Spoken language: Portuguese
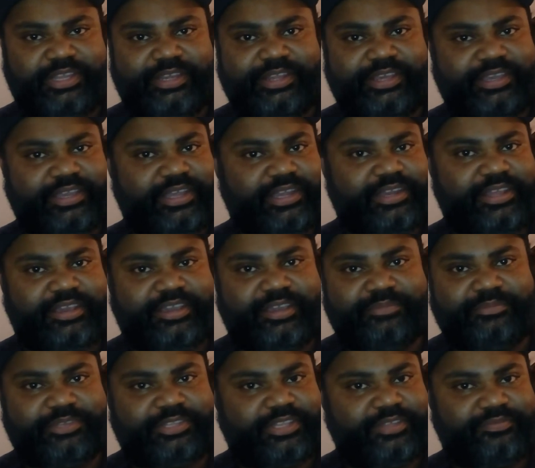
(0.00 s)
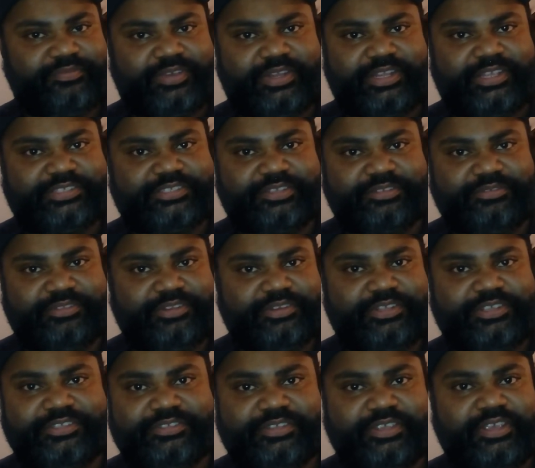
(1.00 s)
lenga-lenga, muita falação no
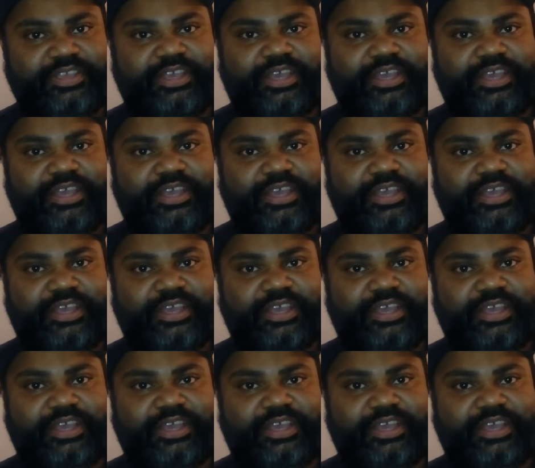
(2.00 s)
início,